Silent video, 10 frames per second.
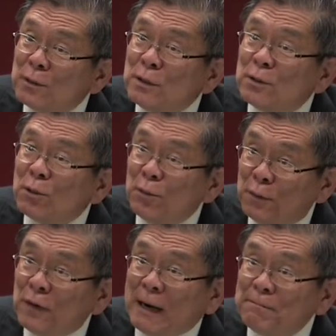遵守律
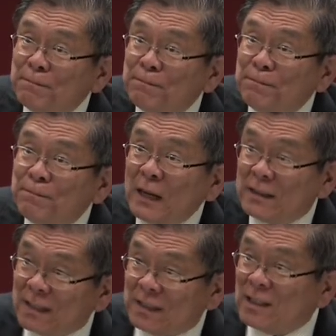法啊，
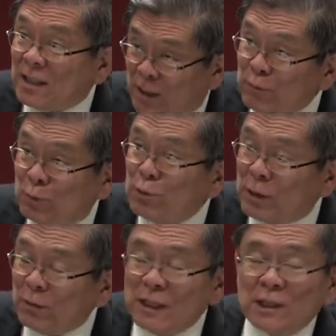在地上他无罪
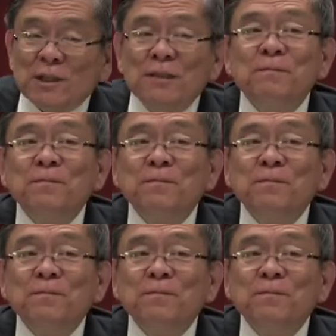过了一生。